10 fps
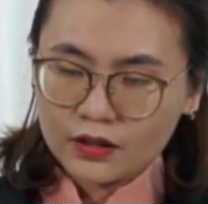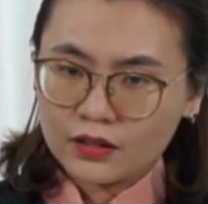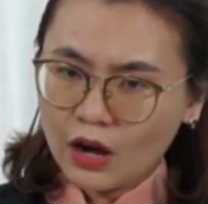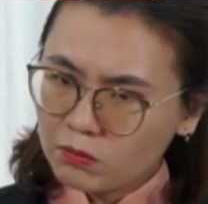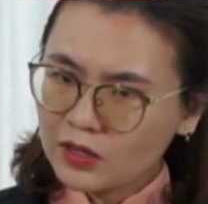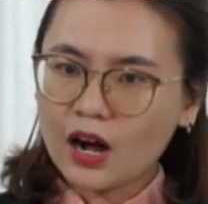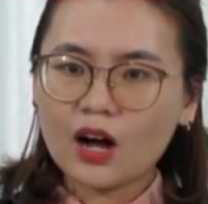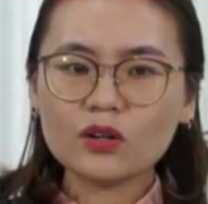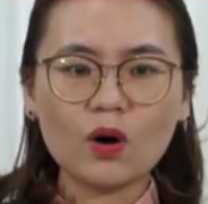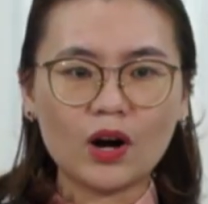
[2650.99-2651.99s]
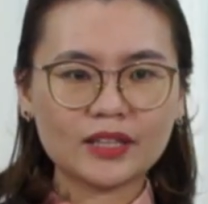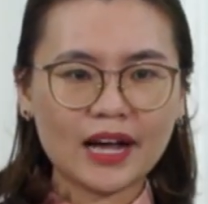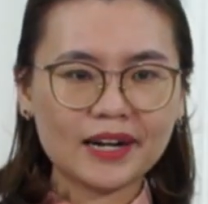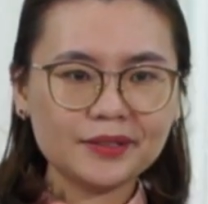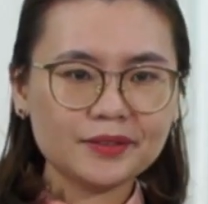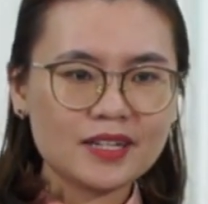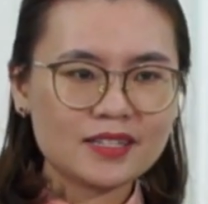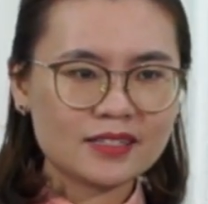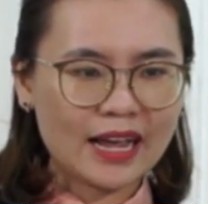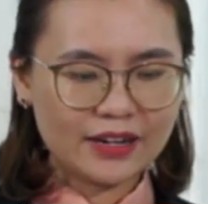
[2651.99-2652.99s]
Công khó của hội thánh
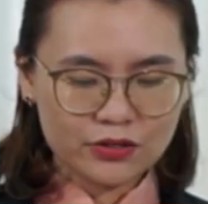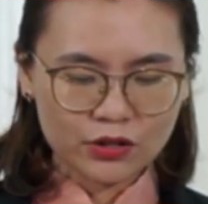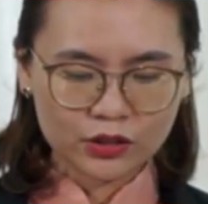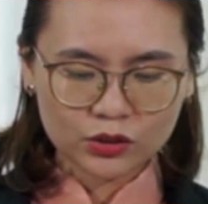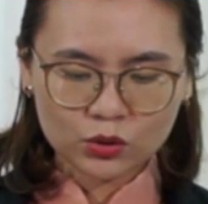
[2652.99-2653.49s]
sẽ được